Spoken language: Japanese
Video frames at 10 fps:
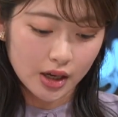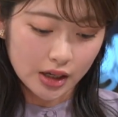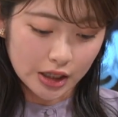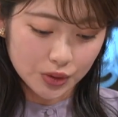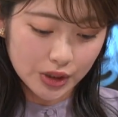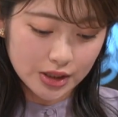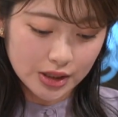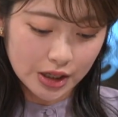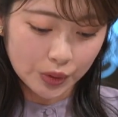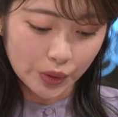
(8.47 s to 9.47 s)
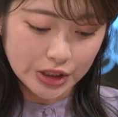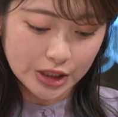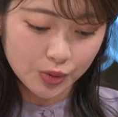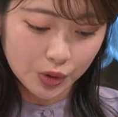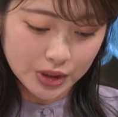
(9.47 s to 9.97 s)
ガソリン税の一
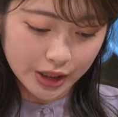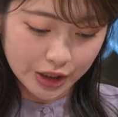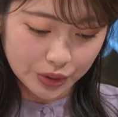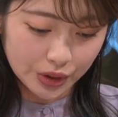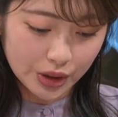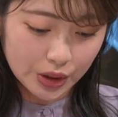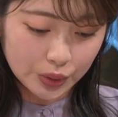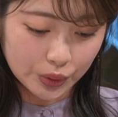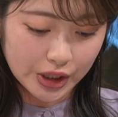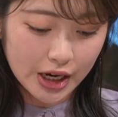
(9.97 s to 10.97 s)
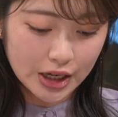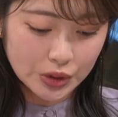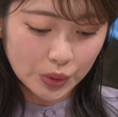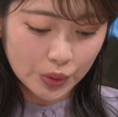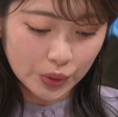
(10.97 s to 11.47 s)
部を下げるトリガー
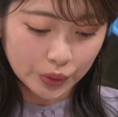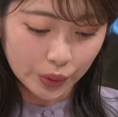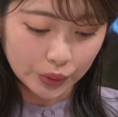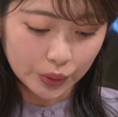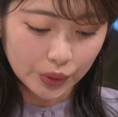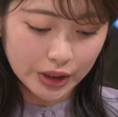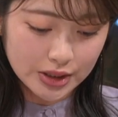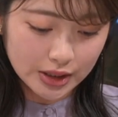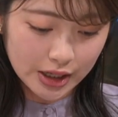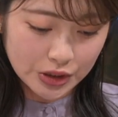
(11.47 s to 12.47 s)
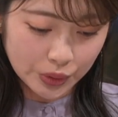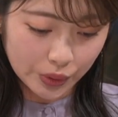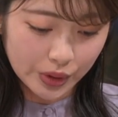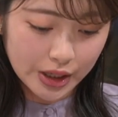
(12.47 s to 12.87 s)
条項の凍結解除を